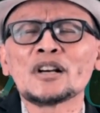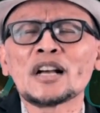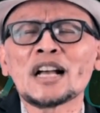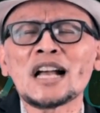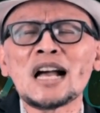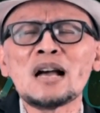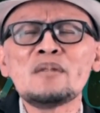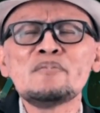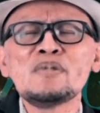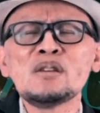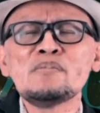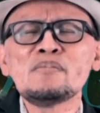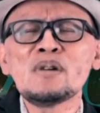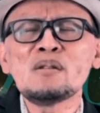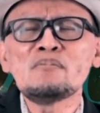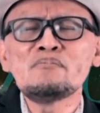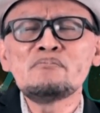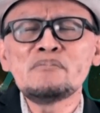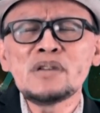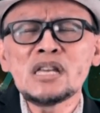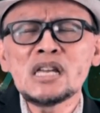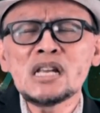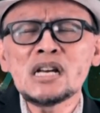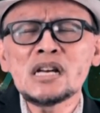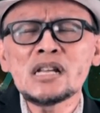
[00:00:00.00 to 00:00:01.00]
Kami
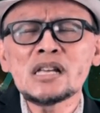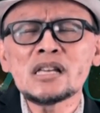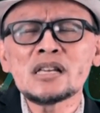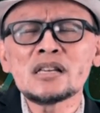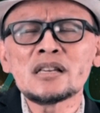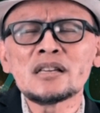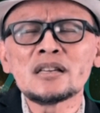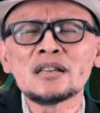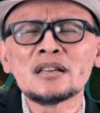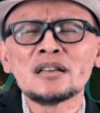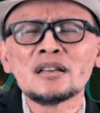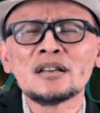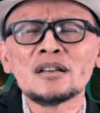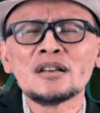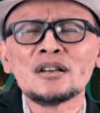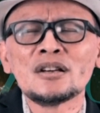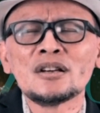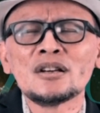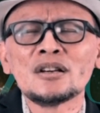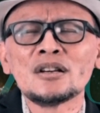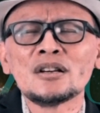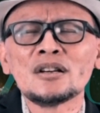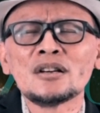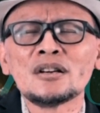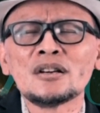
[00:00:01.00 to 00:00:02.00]
memilih
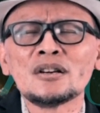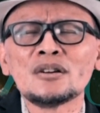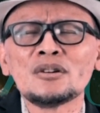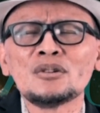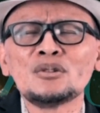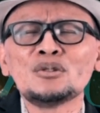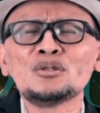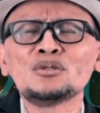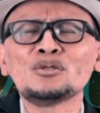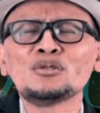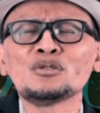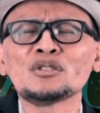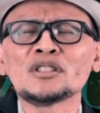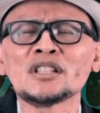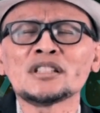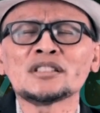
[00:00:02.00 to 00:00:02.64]
untuk